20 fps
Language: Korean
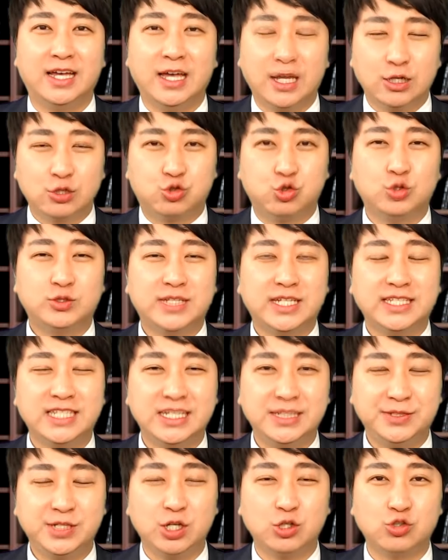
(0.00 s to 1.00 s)
구독자님
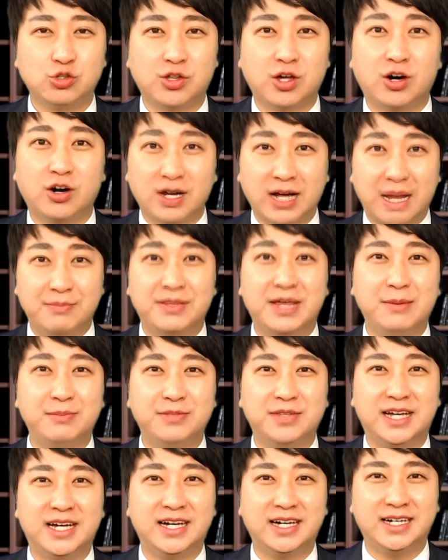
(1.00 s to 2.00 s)
시청해주셔서
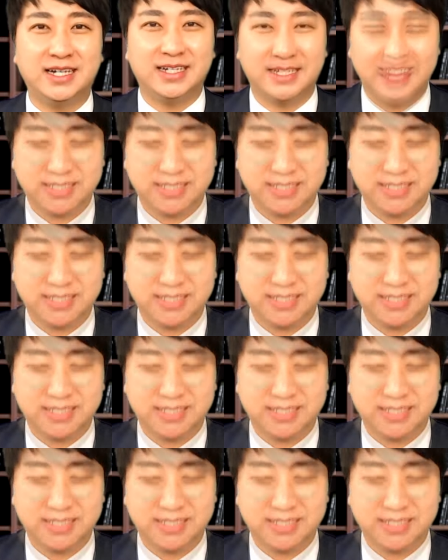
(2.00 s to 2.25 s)
감사합니다.